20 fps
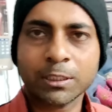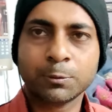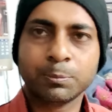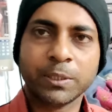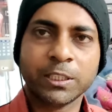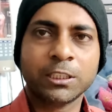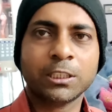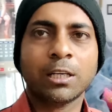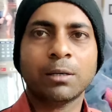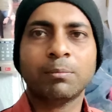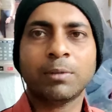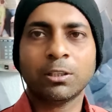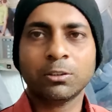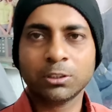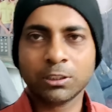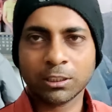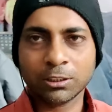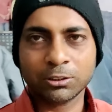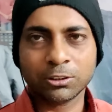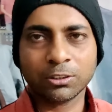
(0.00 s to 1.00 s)
স্পেশাল
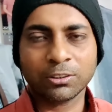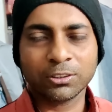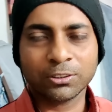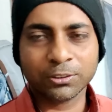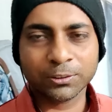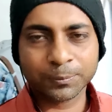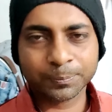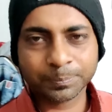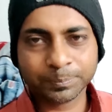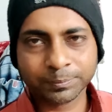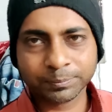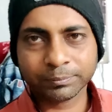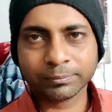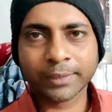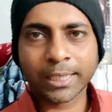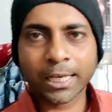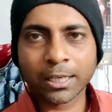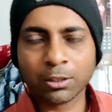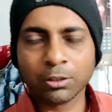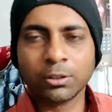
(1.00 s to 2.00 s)
মানুষের জন্য
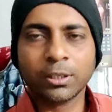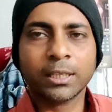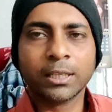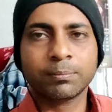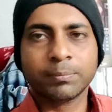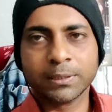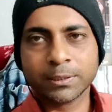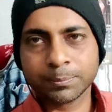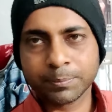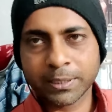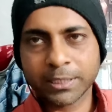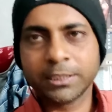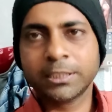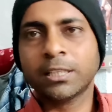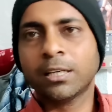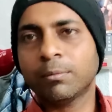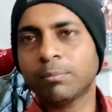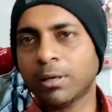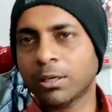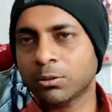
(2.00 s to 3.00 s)
কোনো এক
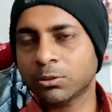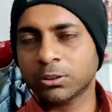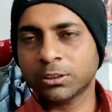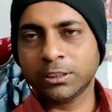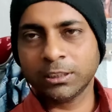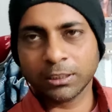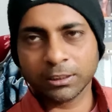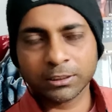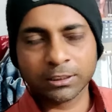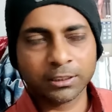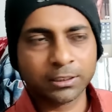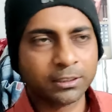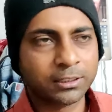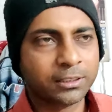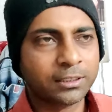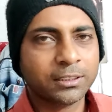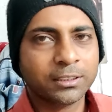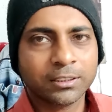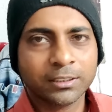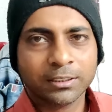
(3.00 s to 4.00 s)
স্পেশাল মানুষ দিয়েছে
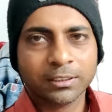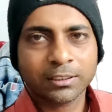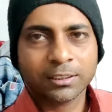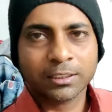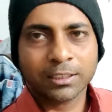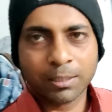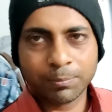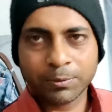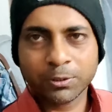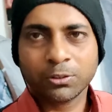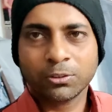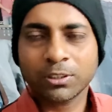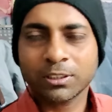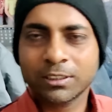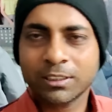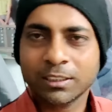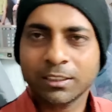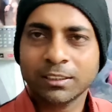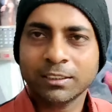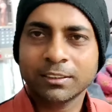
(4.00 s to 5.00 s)
গিফট
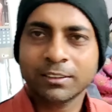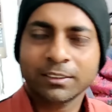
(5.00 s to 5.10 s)
করেছে